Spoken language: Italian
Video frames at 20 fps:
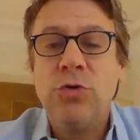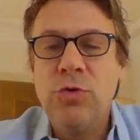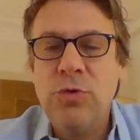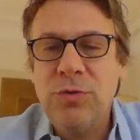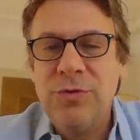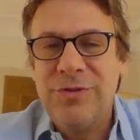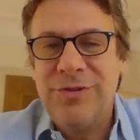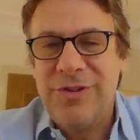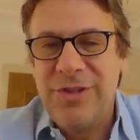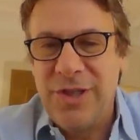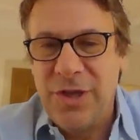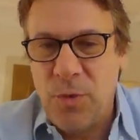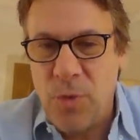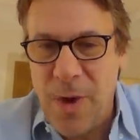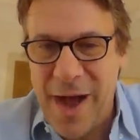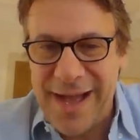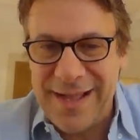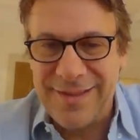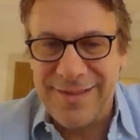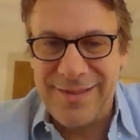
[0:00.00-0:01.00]
tutti
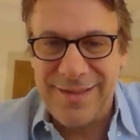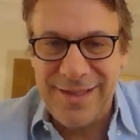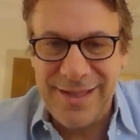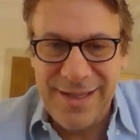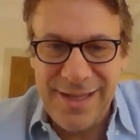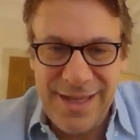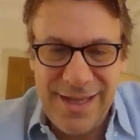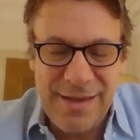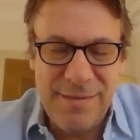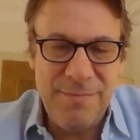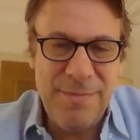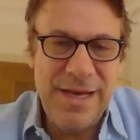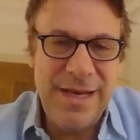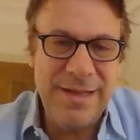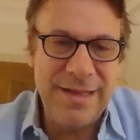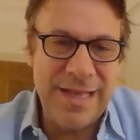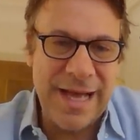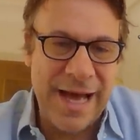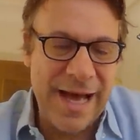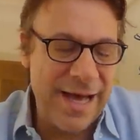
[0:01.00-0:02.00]
quanti i
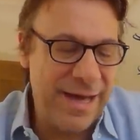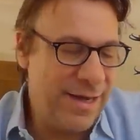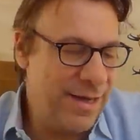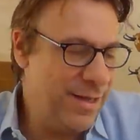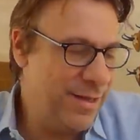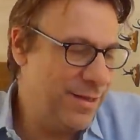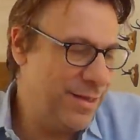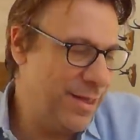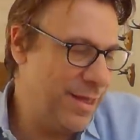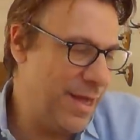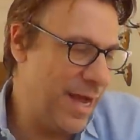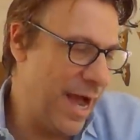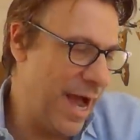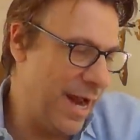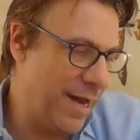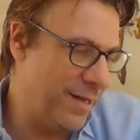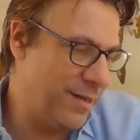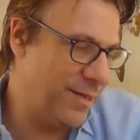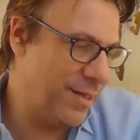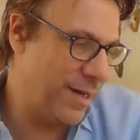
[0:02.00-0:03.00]
militari di
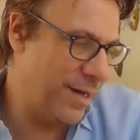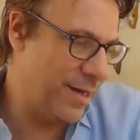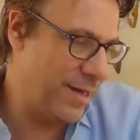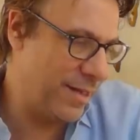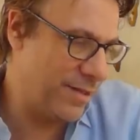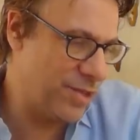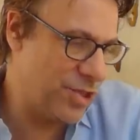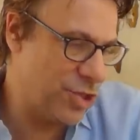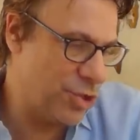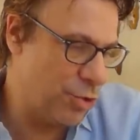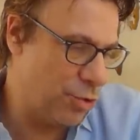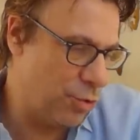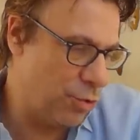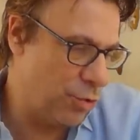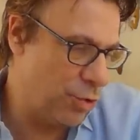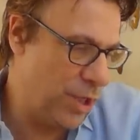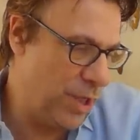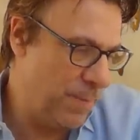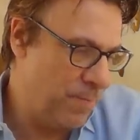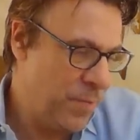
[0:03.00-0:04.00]
altre
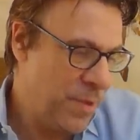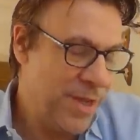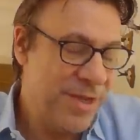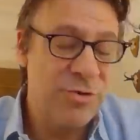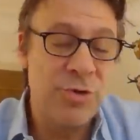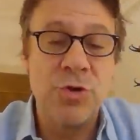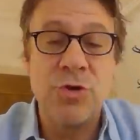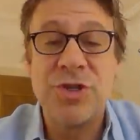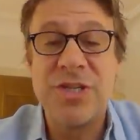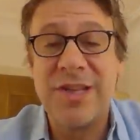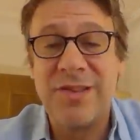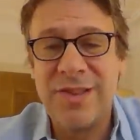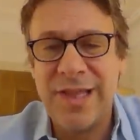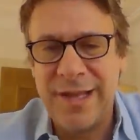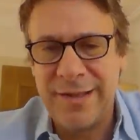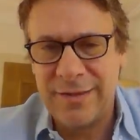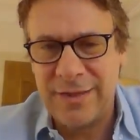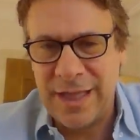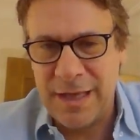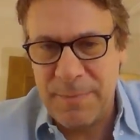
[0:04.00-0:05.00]
nazioni. Sono
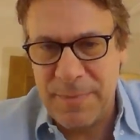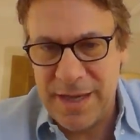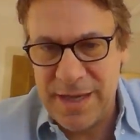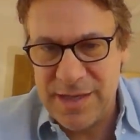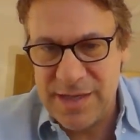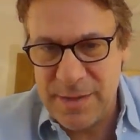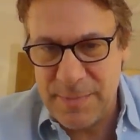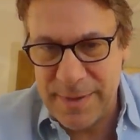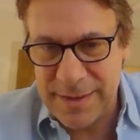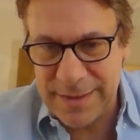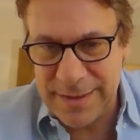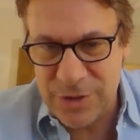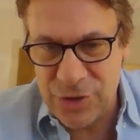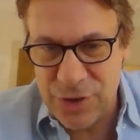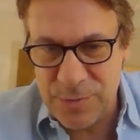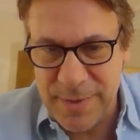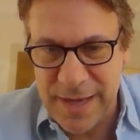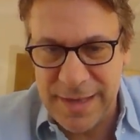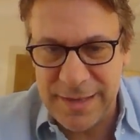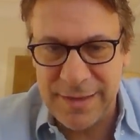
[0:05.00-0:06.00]
70 i paesi
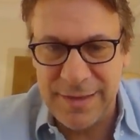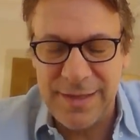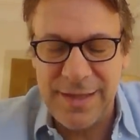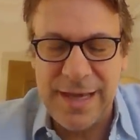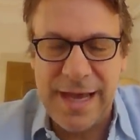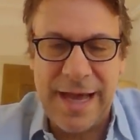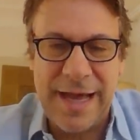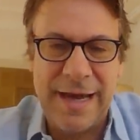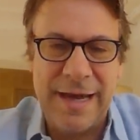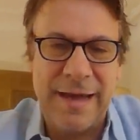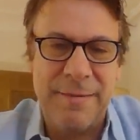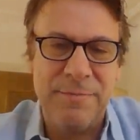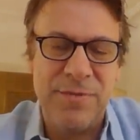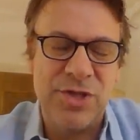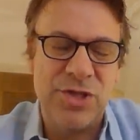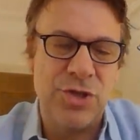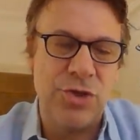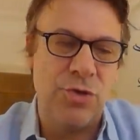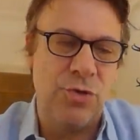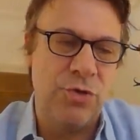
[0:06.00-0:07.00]
partecipanti alla
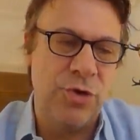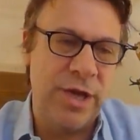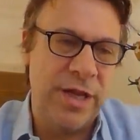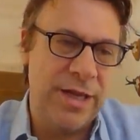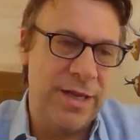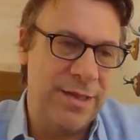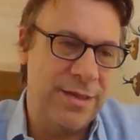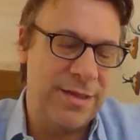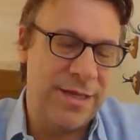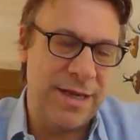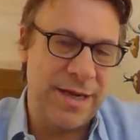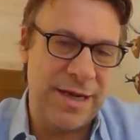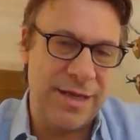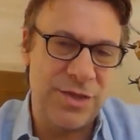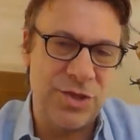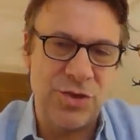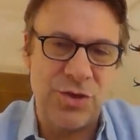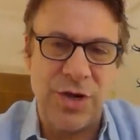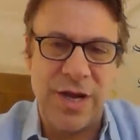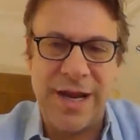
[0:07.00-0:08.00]
missione
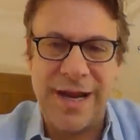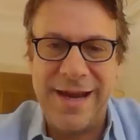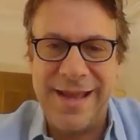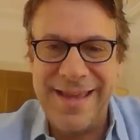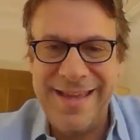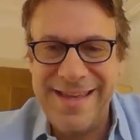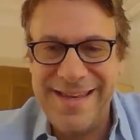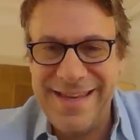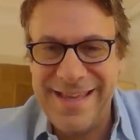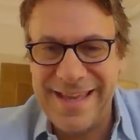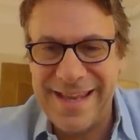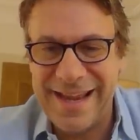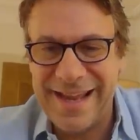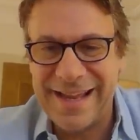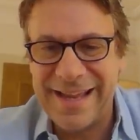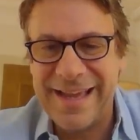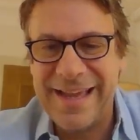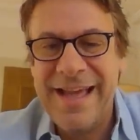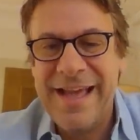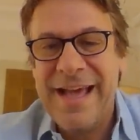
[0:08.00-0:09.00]
internazionale in
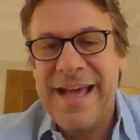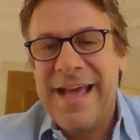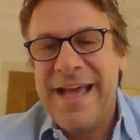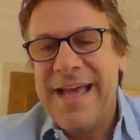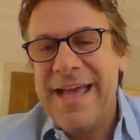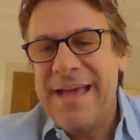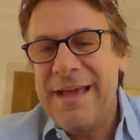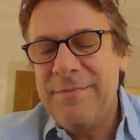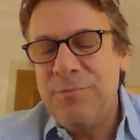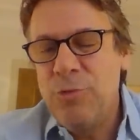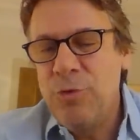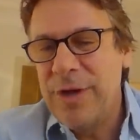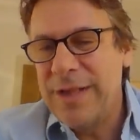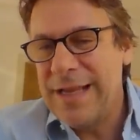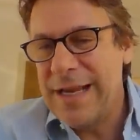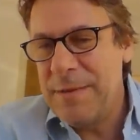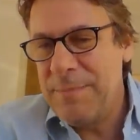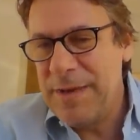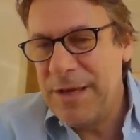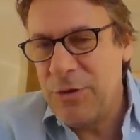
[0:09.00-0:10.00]
Iraq e una
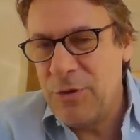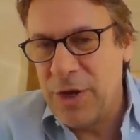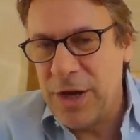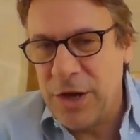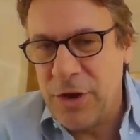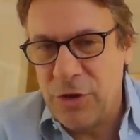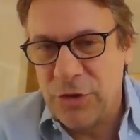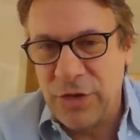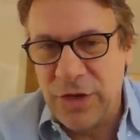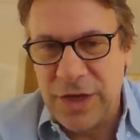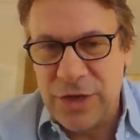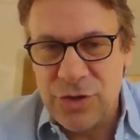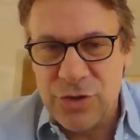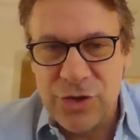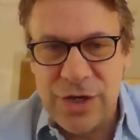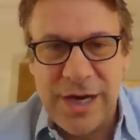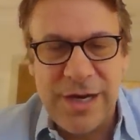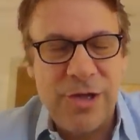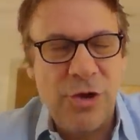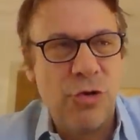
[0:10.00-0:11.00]
delle piccole cose che i
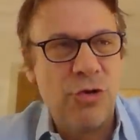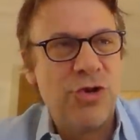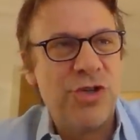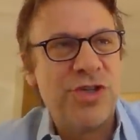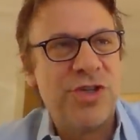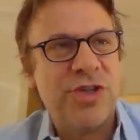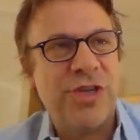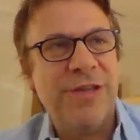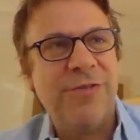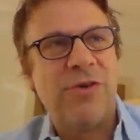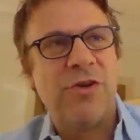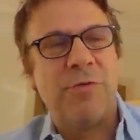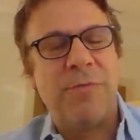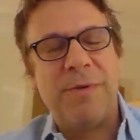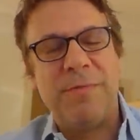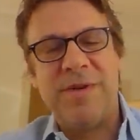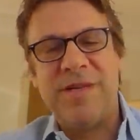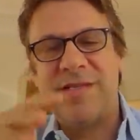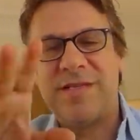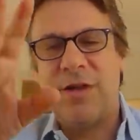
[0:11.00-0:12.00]
giornali oggi scrivono,
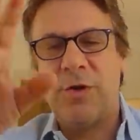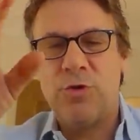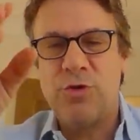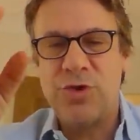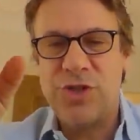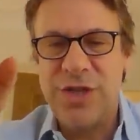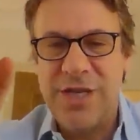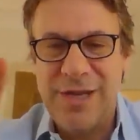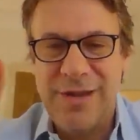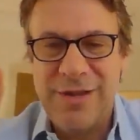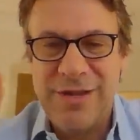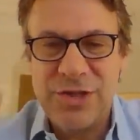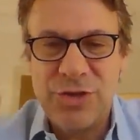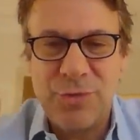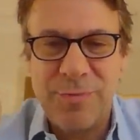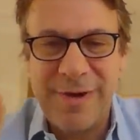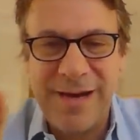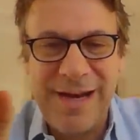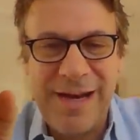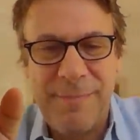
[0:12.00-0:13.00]
ma messe così,
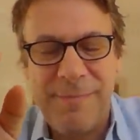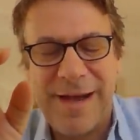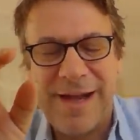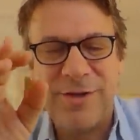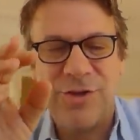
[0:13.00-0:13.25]
insomma, nelle